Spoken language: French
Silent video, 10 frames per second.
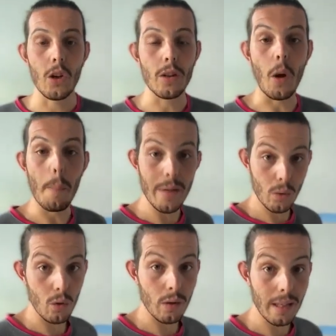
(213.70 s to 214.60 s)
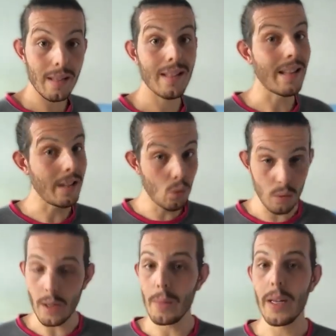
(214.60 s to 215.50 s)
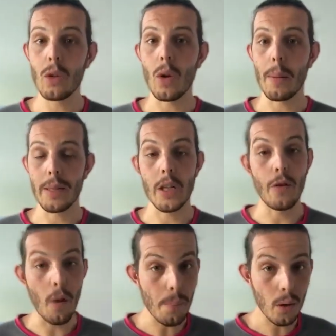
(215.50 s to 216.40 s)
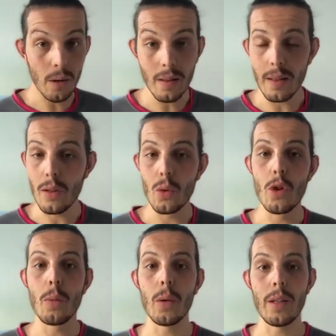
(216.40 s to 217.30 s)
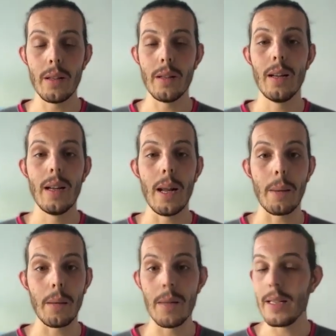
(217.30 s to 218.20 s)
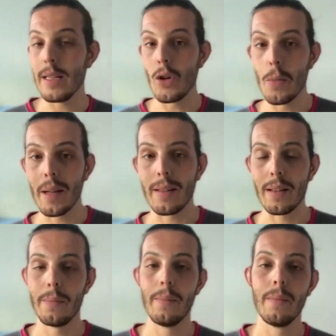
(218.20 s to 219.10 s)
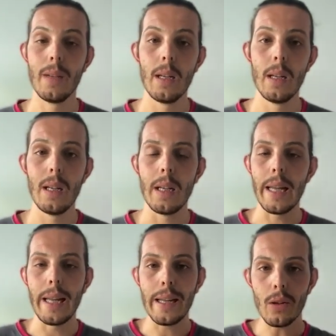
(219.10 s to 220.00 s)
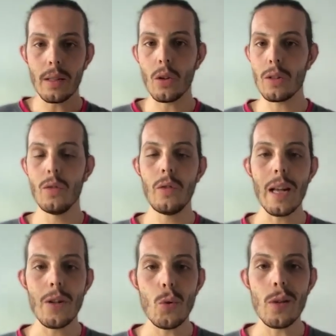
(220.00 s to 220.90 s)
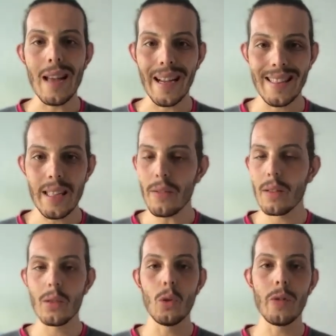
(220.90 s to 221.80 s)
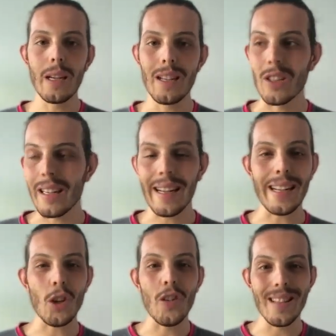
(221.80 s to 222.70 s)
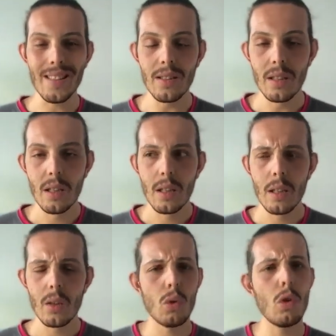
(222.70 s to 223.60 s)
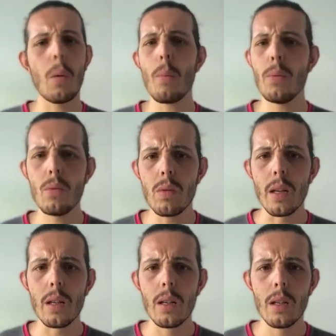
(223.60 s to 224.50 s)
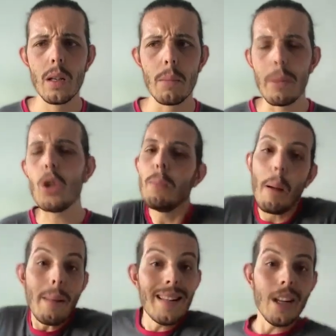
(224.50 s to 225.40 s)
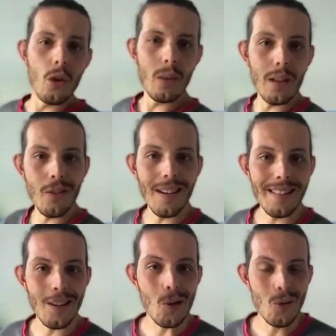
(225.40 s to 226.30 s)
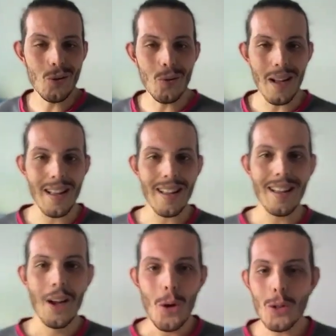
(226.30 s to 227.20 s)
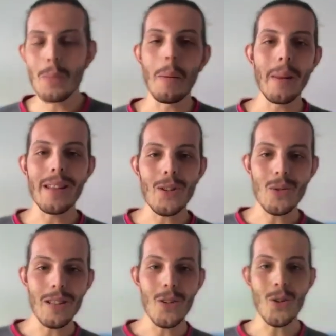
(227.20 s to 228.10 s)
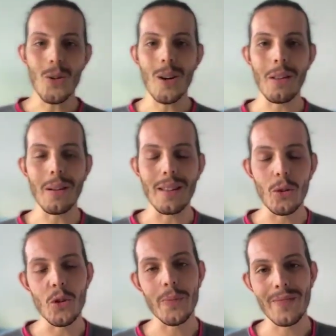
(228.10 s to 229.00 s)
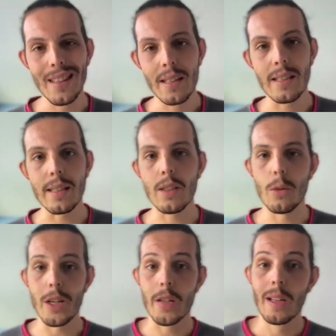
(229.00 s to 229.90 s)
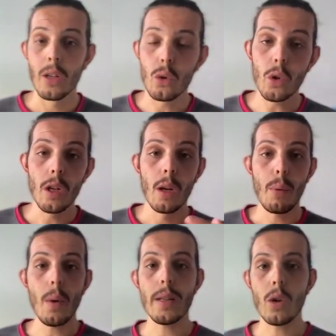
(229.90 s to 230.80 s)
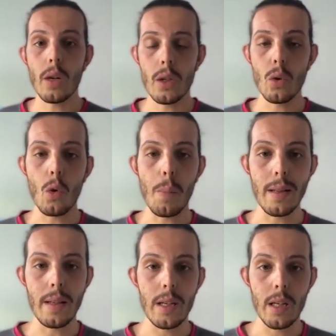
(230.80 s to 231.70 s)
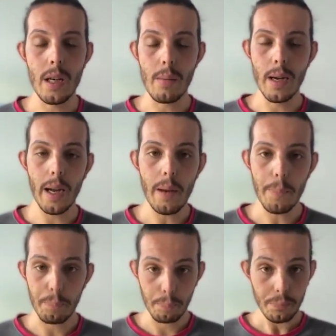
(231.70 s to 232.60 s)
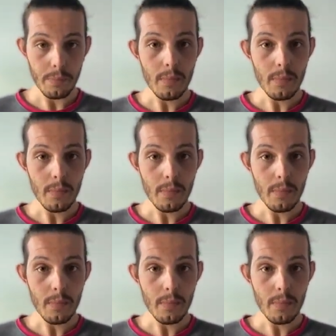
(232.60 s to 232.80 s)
Quand tu es en maison de retraite, tu as des goûters obligatoires parce qu'il faut apporter des doses de protéines l'après-midi, le matin. Et quand tu es dans une vie adulte active, de 20 à 80 ans, tu ne prends plus de goûter. Mais tu te permets de grignoter devant la télé le soir, ou tu te permets d'ajouter les chocolats à droite à gauche. Ça, c'est dommage. Donc, pour avoir des collations complètes et équilibrées,